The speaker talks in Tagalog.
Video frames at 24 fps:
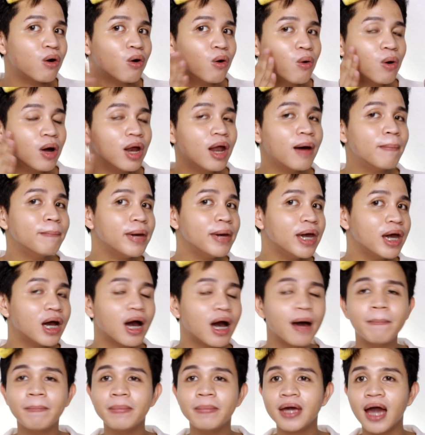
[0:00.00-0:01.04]
o, oh, walang
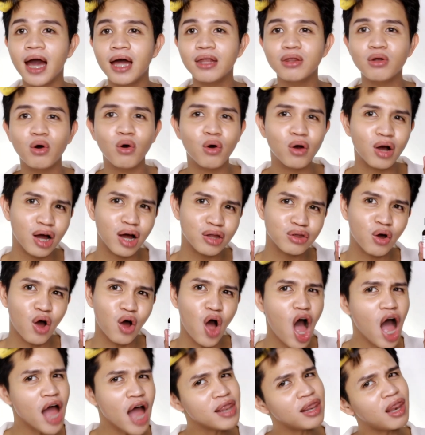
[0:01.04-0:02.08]
makeup yan. O, oh,
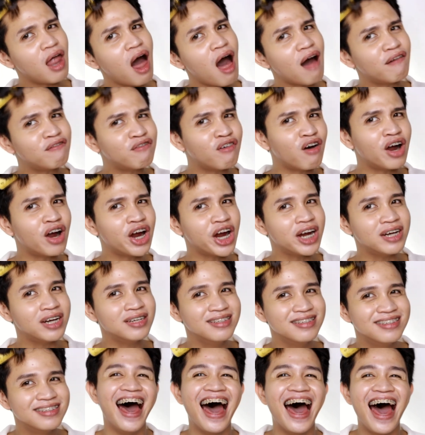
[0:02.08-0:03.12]
love lover.